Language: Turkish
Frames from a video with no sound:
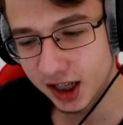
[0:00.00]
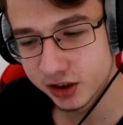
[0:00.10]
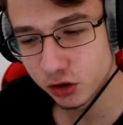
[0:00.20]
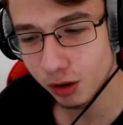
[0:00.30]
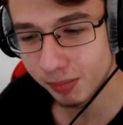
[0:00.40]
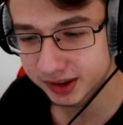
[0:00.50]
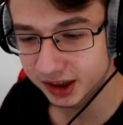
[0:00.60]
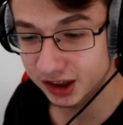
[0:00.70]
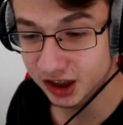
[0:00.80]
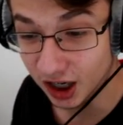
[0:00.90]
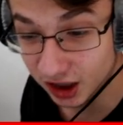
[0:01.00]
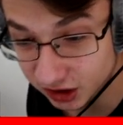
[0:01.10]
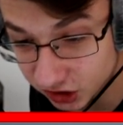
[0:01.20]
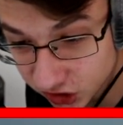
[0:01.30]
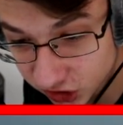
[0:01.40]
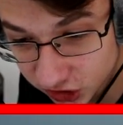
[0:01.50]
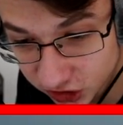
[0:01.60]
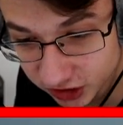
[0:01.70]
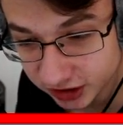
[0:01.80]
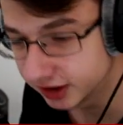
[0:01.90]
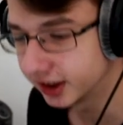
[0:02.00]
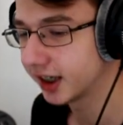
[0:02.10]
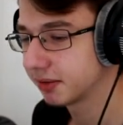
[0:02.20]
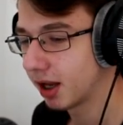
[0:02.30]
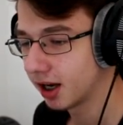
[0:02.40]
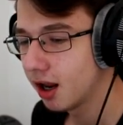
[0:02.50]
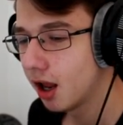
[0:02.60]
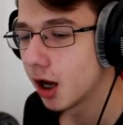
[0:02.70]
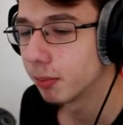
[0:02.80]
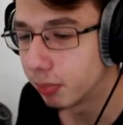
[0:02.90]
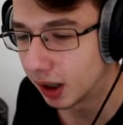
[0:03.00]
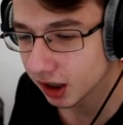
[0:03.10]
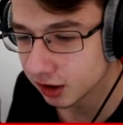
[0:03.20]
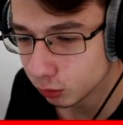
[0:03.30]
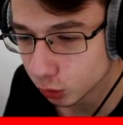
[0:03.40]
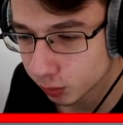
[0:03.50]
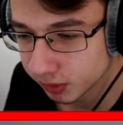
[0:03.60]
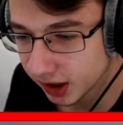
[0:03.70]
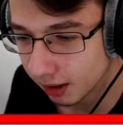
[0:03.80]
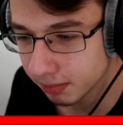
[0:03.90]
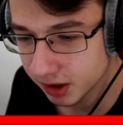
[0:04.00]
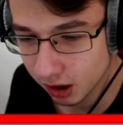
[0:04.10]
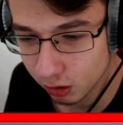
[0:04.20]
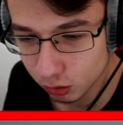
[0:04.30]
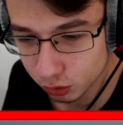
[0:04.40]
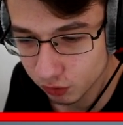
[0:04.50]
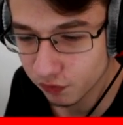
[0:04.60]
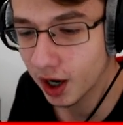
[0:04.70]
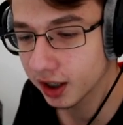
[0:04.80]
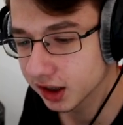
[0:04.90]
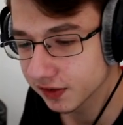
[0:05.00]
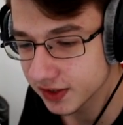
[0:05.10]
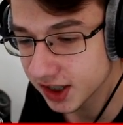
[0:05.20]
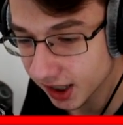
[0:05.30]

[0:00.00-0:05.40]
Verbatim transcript: Garantici olmak senin karşılığın resmen. Paranın uçup giden bir şey olduğunu farkındasın ve